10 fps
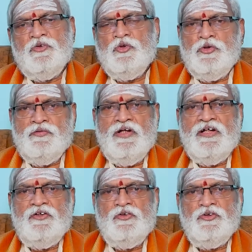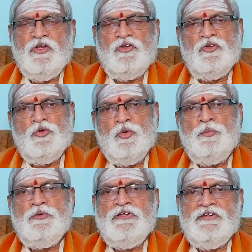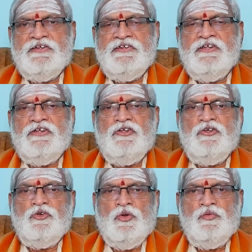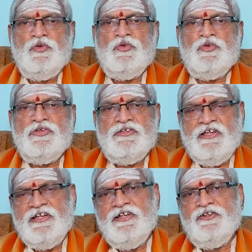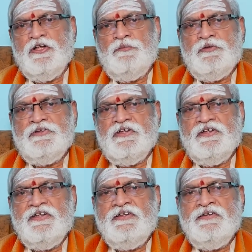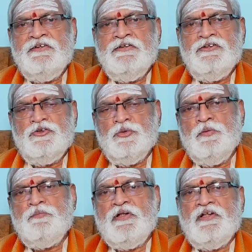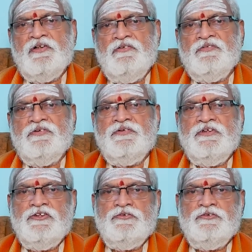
గురువారం రోజున గోపూజ చేసి గోపుకు శనగలు తినిపించండి శుభప్రదంగా ఉంటుంది